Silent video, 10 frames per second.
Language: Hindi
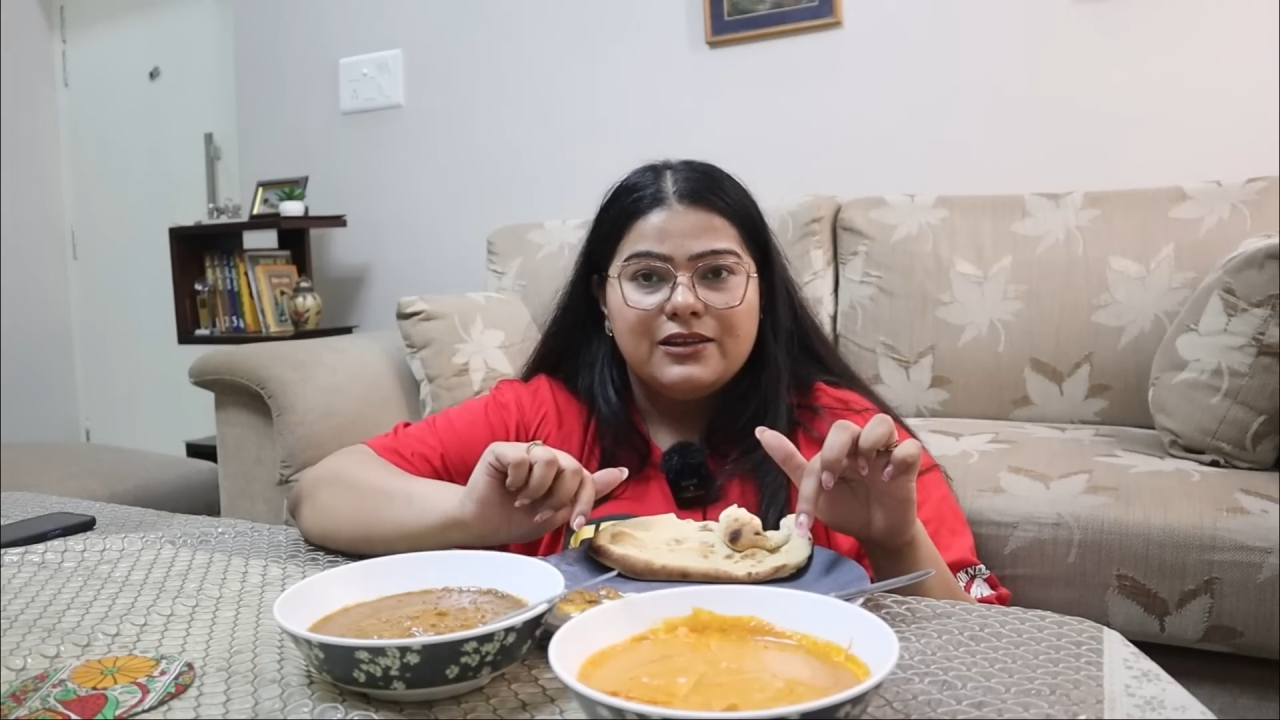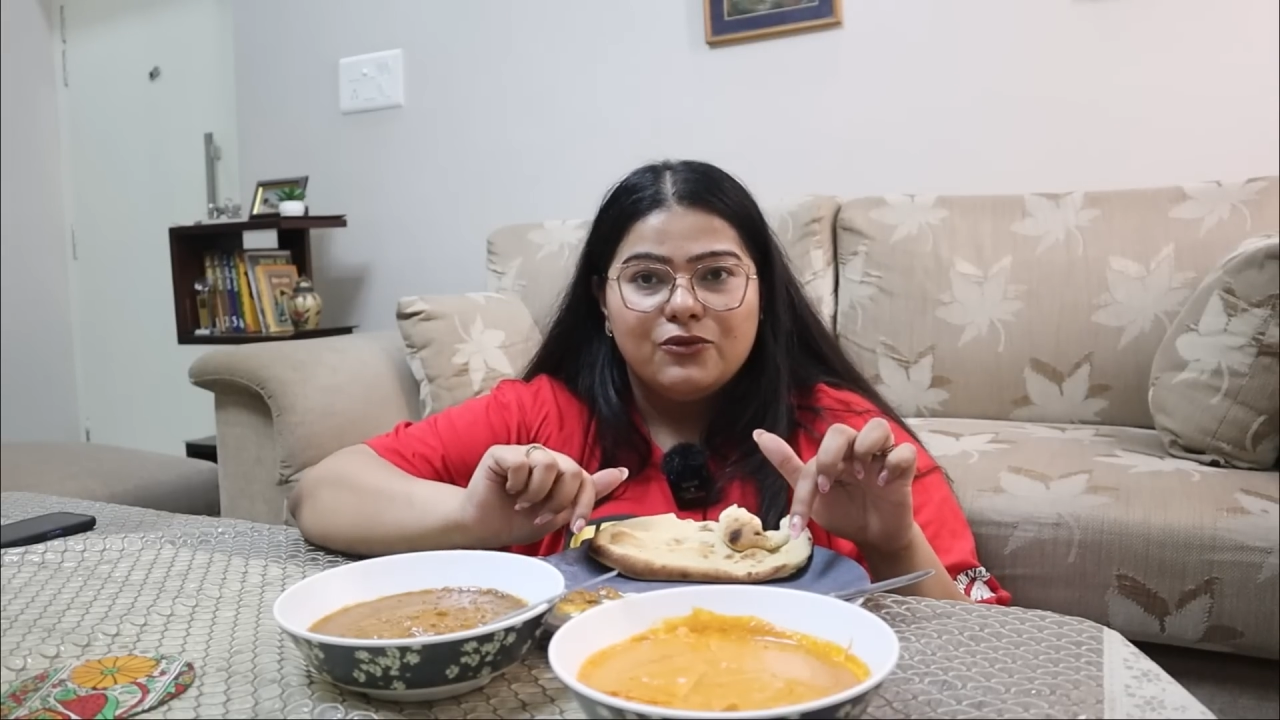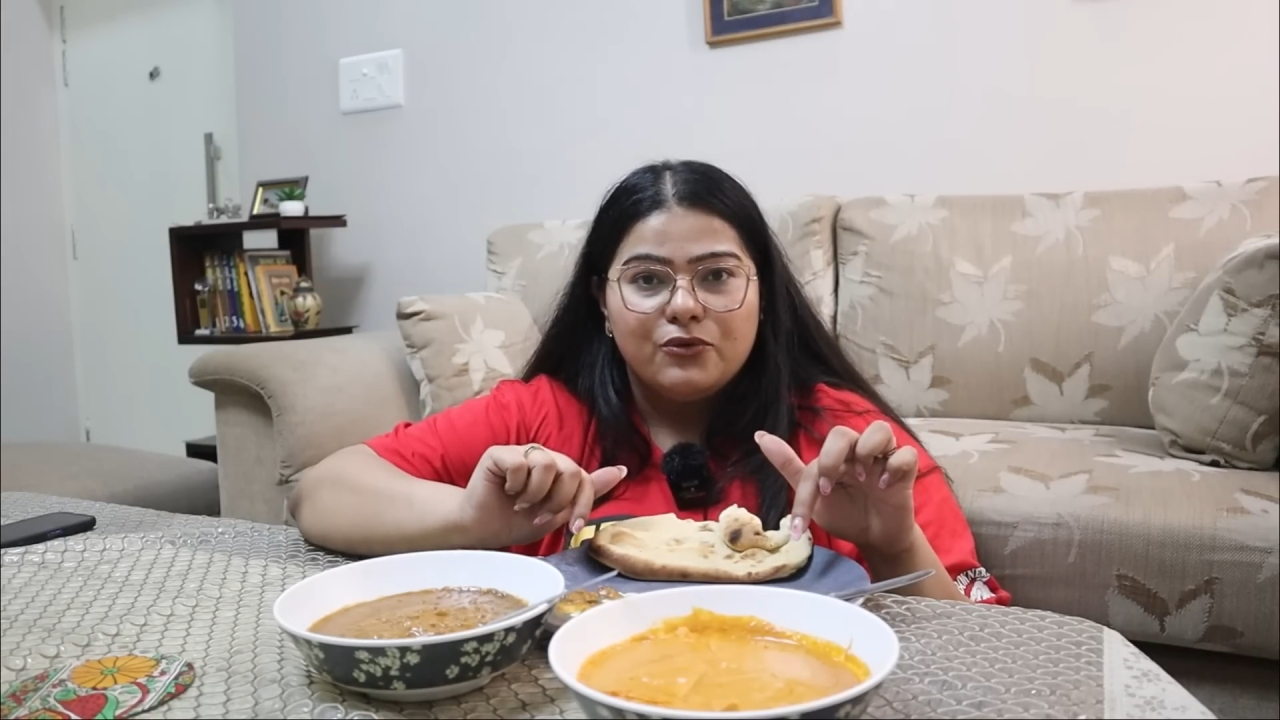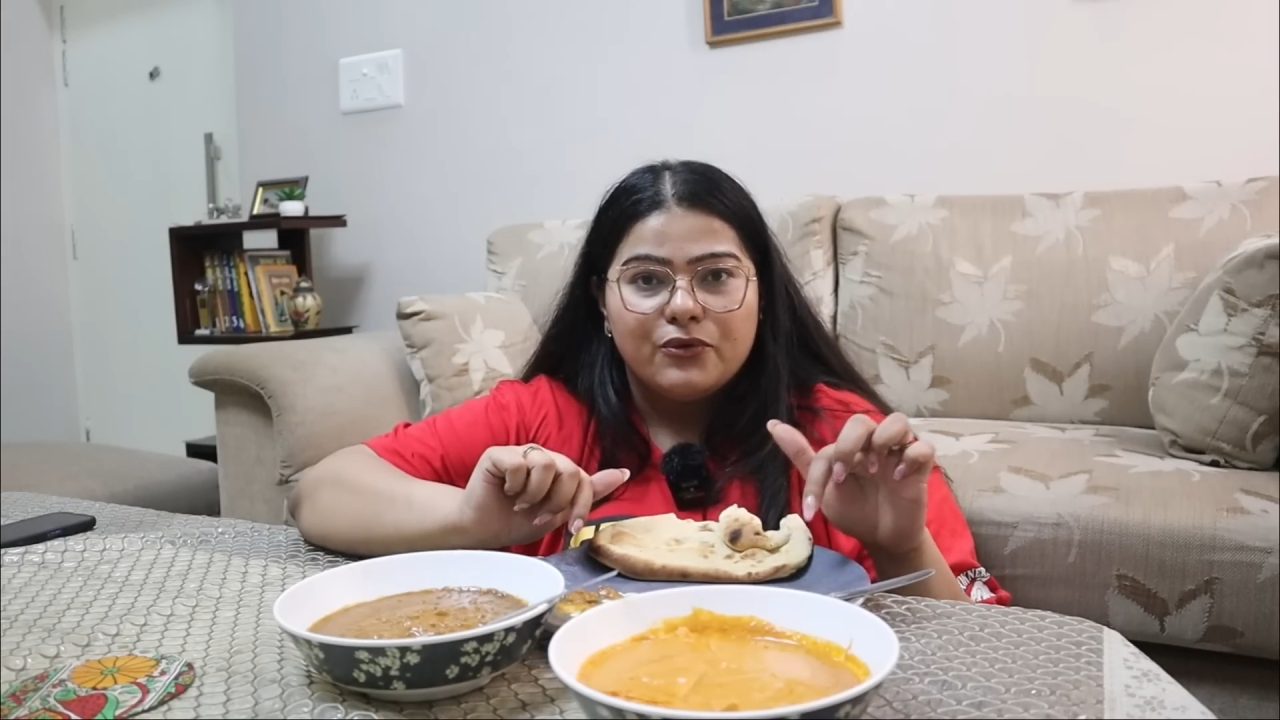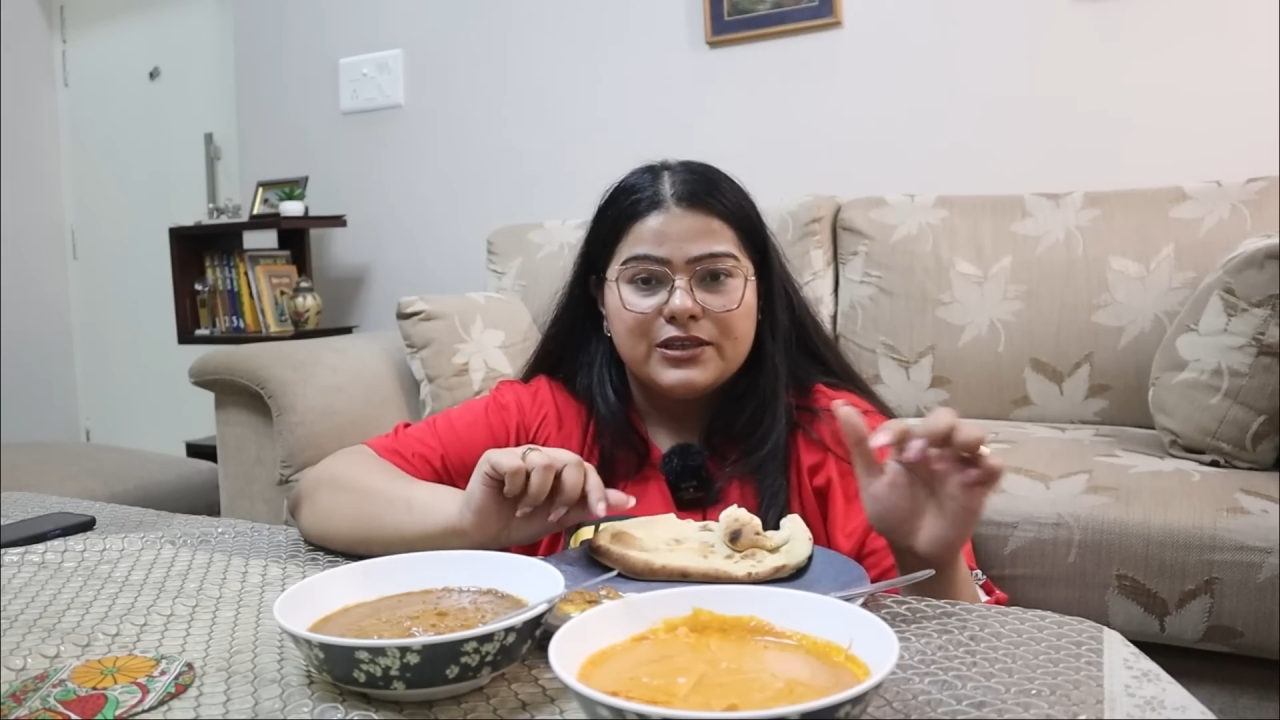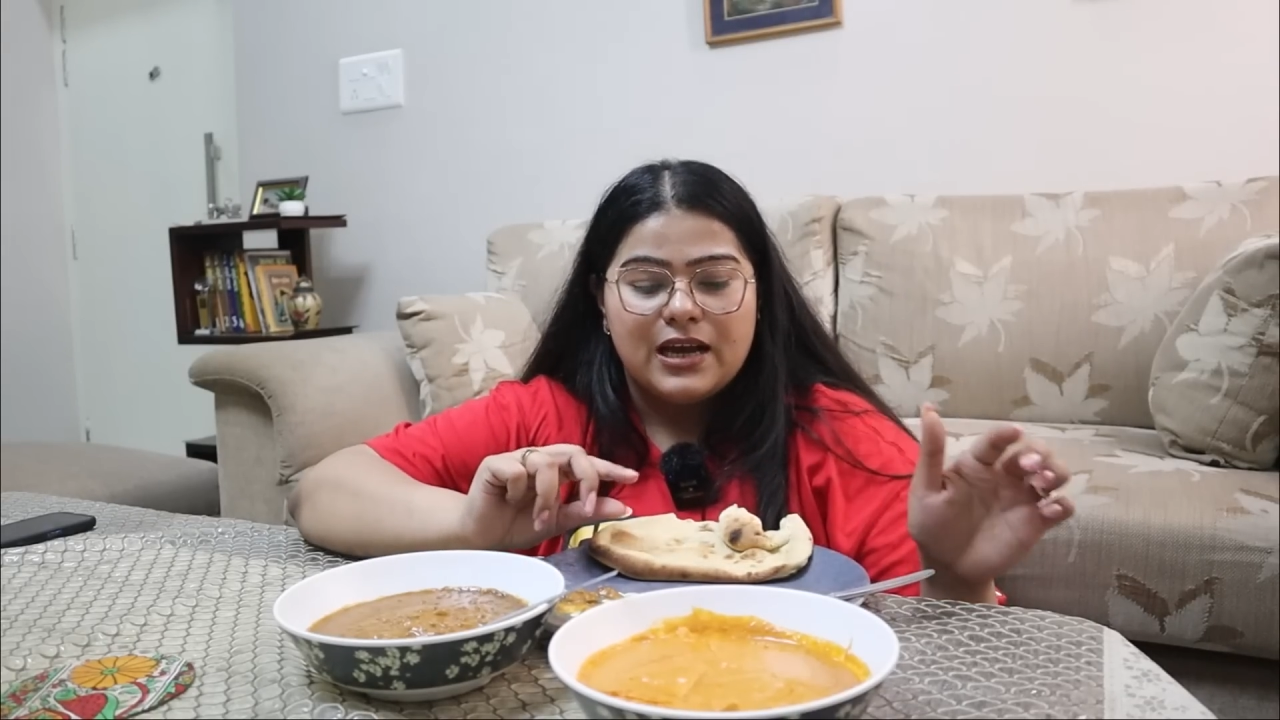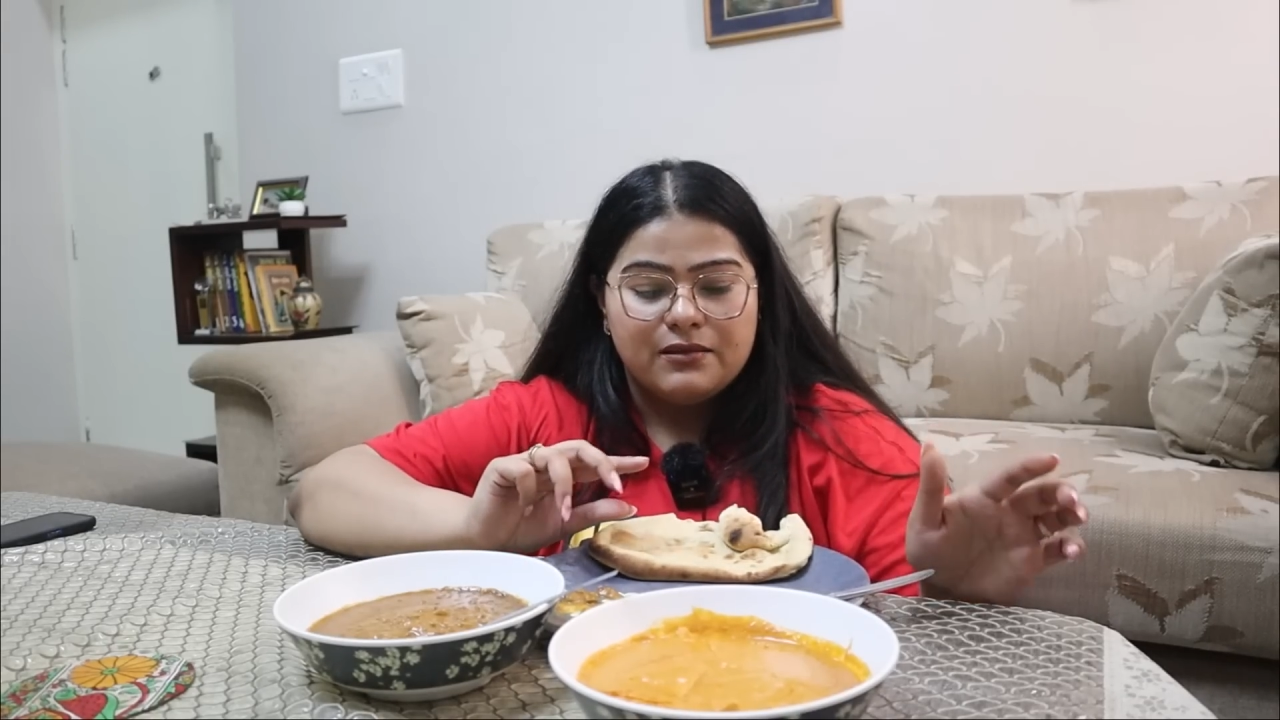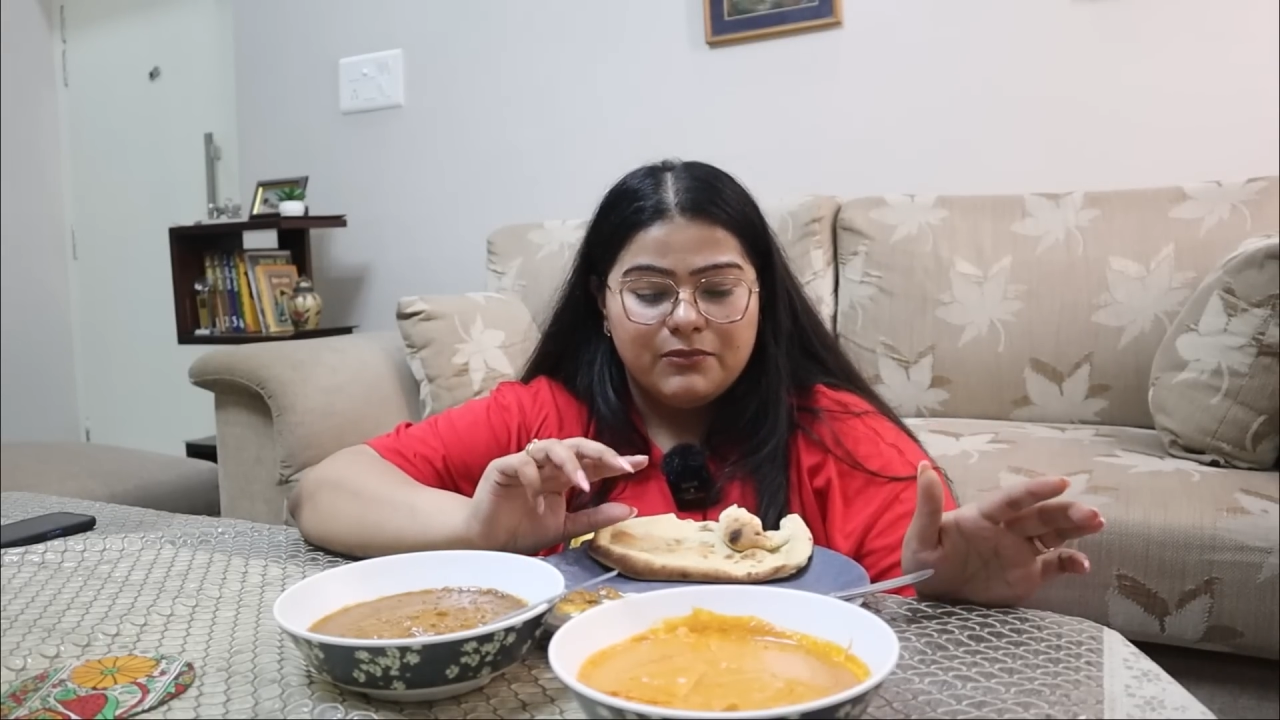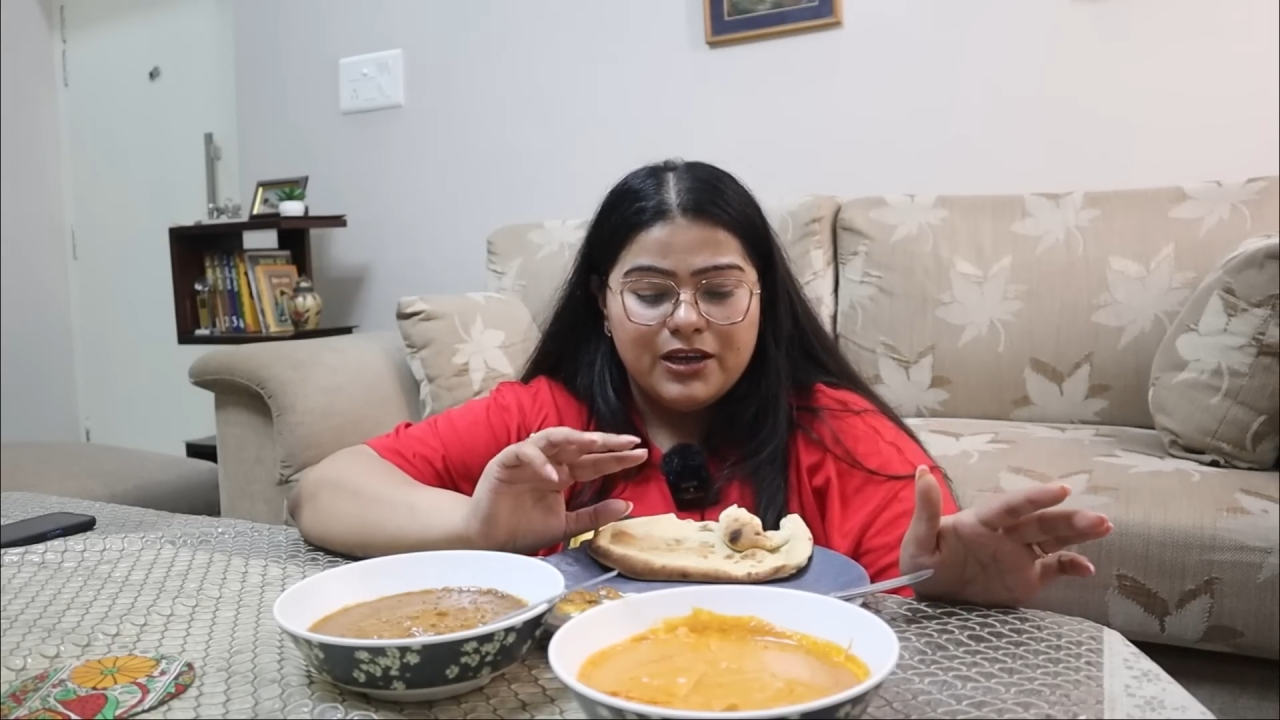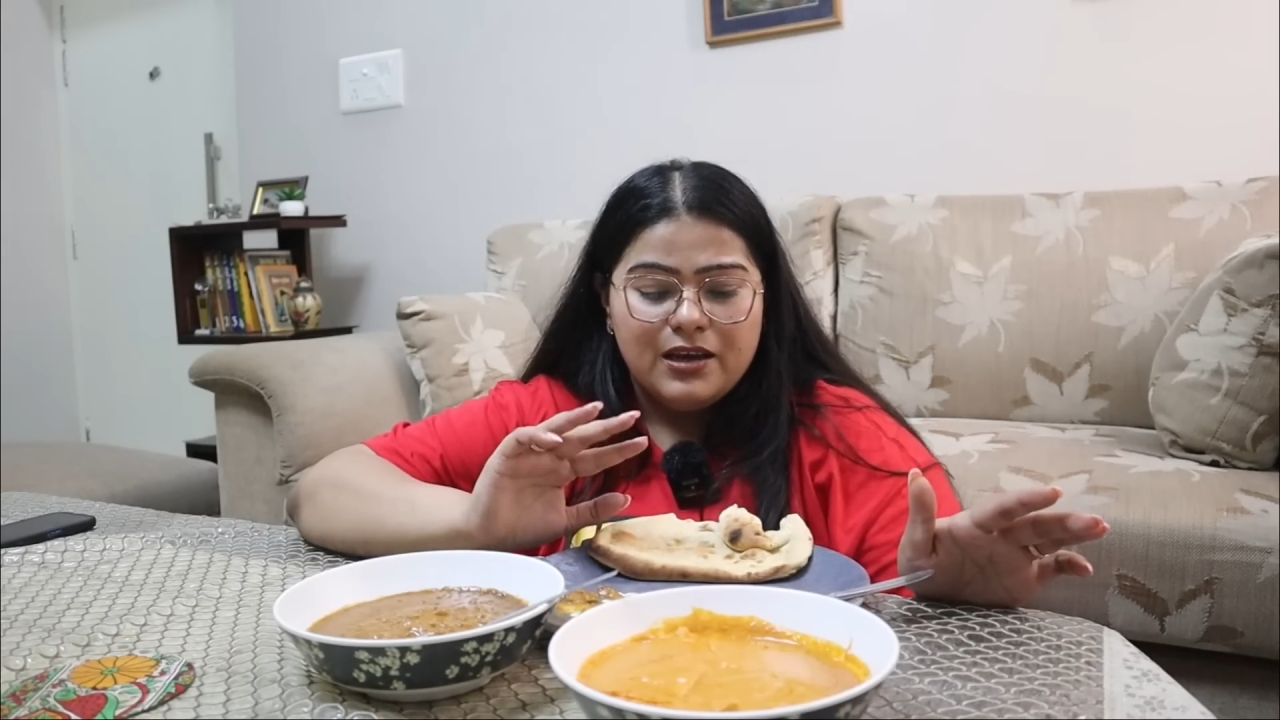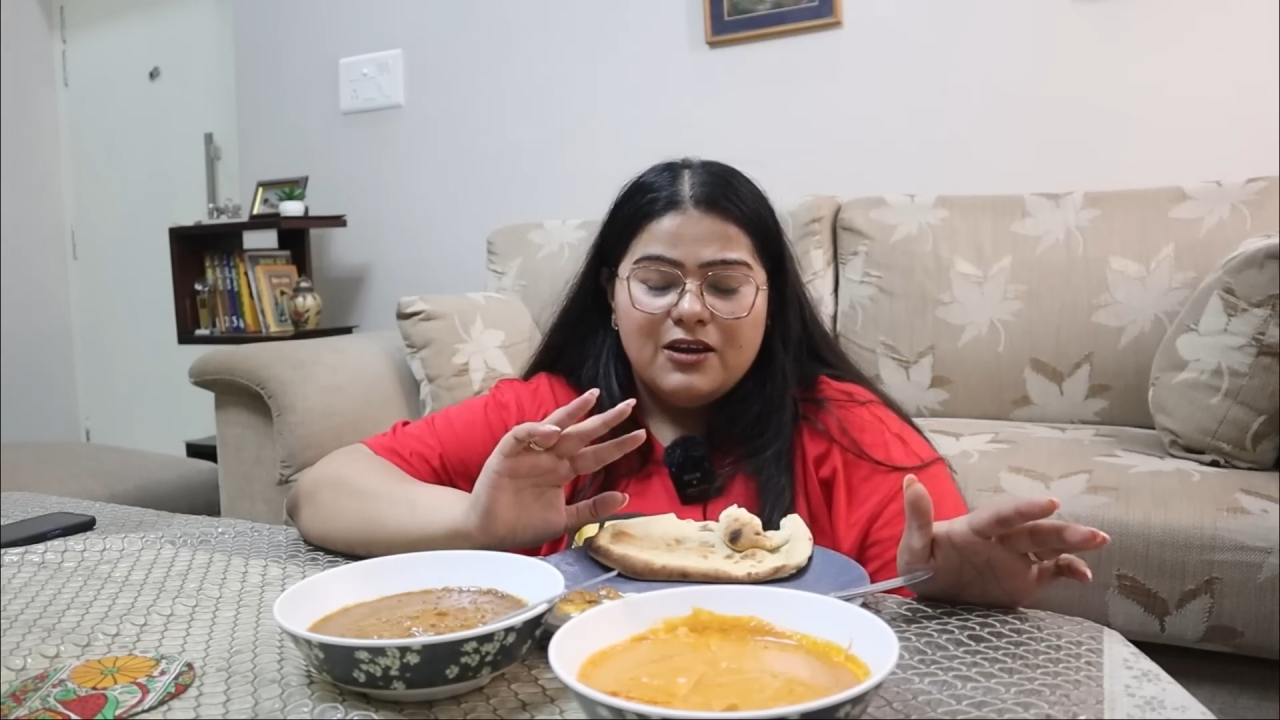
इन दोनों के साथ में